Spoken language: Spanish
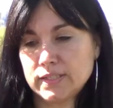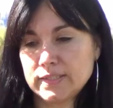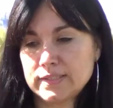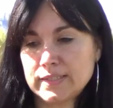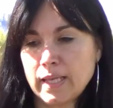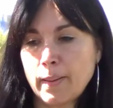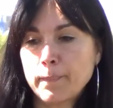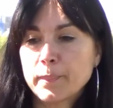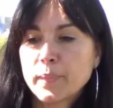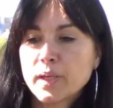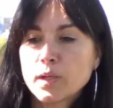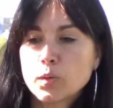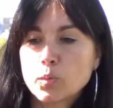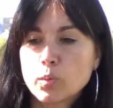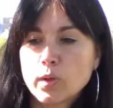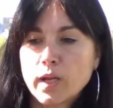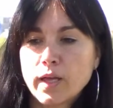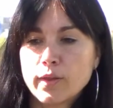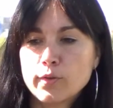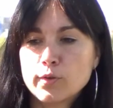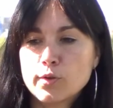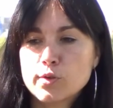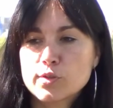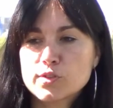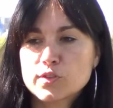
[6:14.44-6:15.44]
que están
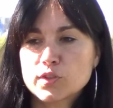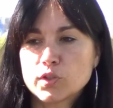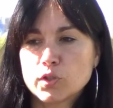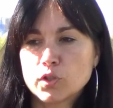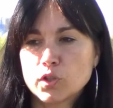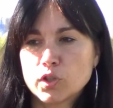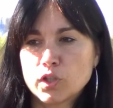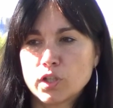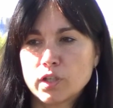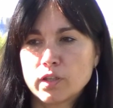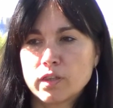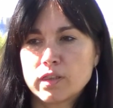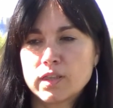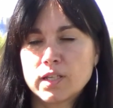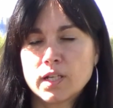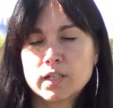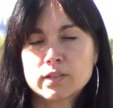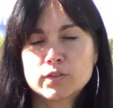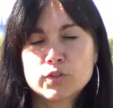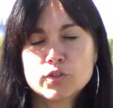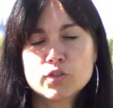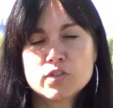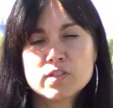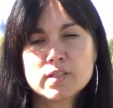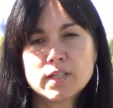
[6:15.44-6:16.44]
vinculados con
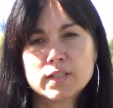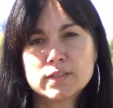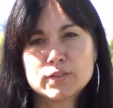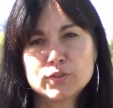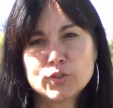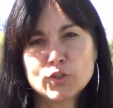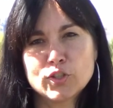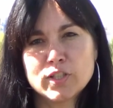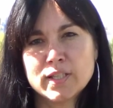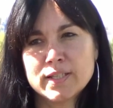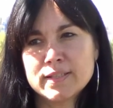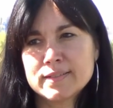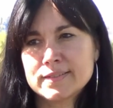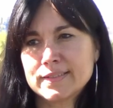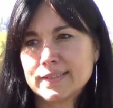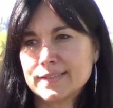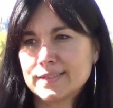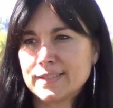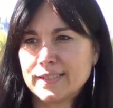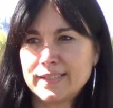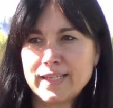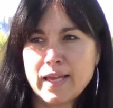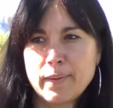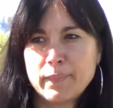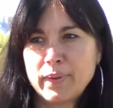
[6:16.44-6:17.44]
ciertos sectores que
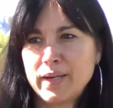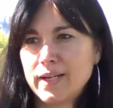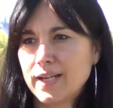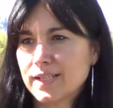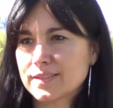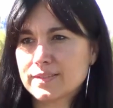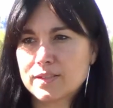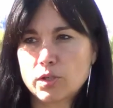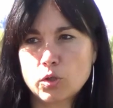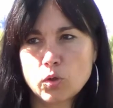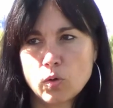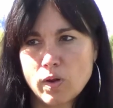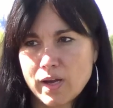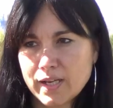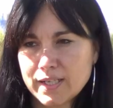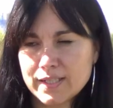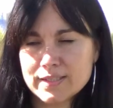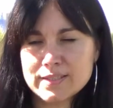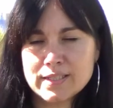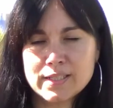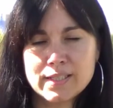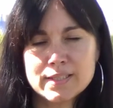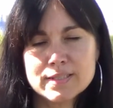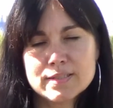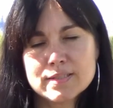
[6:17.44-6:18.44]
que se llaman las
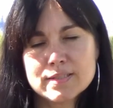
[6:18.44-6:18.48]
cloacas del